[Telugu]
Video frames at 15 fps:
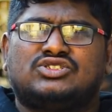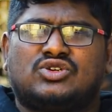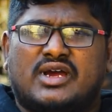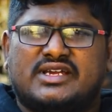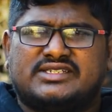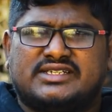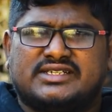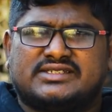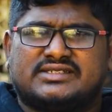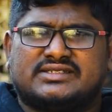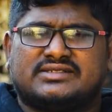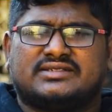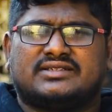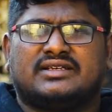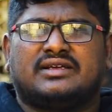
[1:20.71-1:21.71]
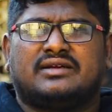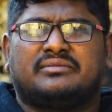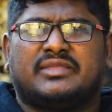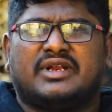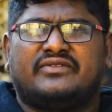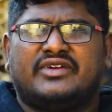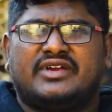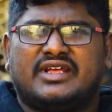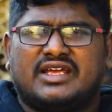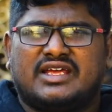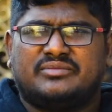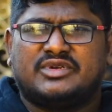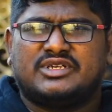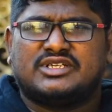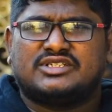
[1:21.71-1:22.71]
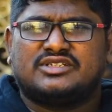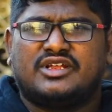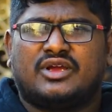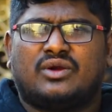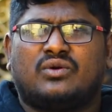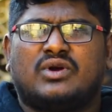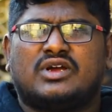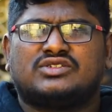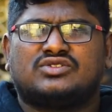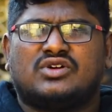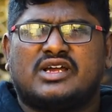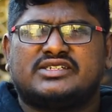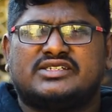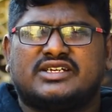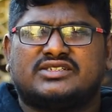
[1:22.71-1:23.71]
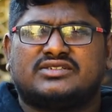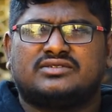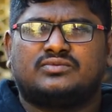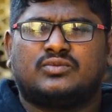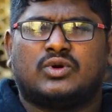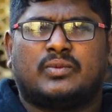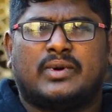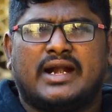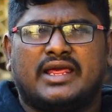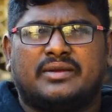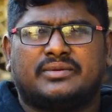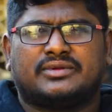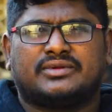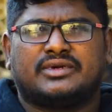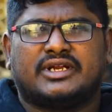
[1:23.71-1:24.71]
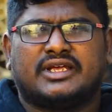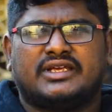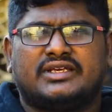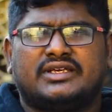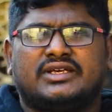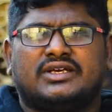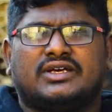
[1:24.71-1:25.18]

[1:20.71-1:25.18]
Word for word: జాయ్ స్టిక్స్ మన వీడియో గేమ్ బిజినెస్లో ఎక్కువగా జాయ్ స్టిక్స్ పాడైపోతుంటాయి